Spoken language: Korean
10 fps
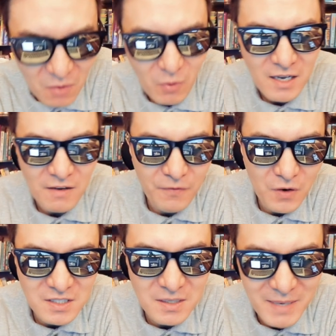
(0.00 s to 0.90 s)
웨이크
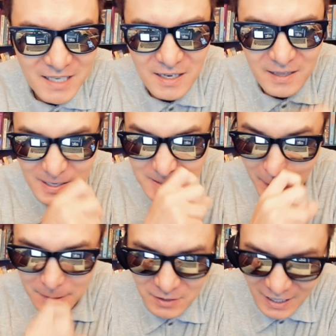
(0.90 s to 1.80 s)
포레스트 마스코트
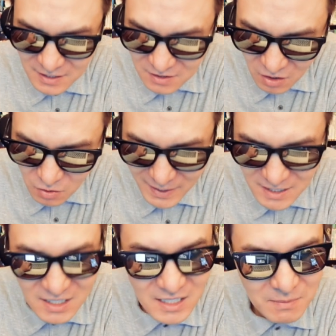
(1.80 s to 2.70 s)
dates back to
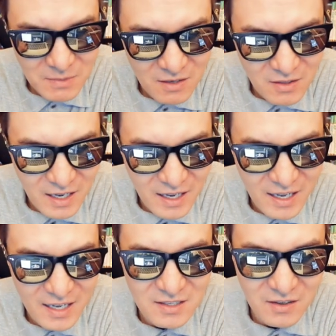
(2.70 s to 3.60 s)

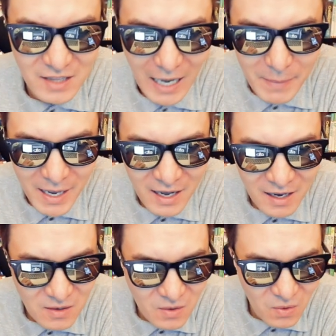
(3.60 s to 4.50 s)
1920년대에서 남의
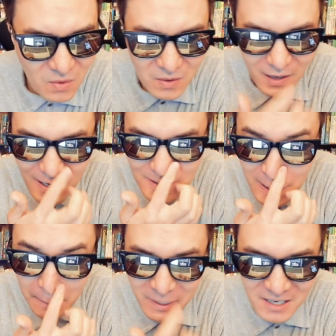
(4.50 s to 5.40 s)
학교랑
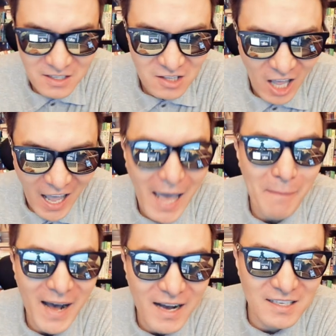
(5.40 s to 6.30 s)
시합을 해서
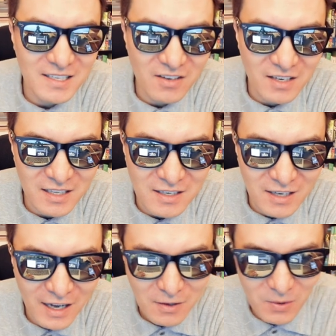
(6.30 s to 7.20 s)
대박 이겨봤는데
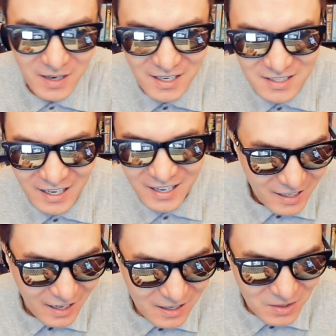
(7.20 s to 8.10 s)
그 학교가
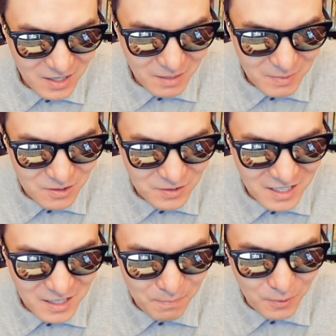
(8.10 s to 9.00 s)
이제 학교 이름이
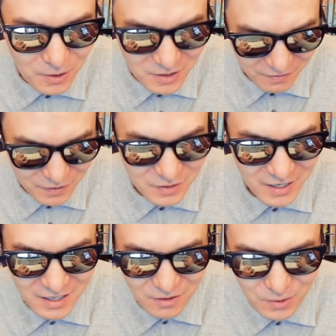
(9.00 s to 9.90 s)
트리니티 블루
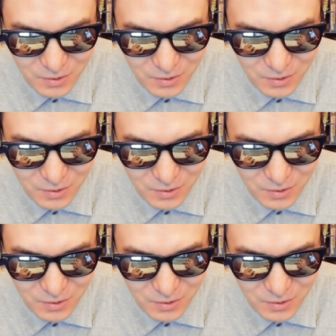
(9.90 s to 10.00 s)
데블스야. 이거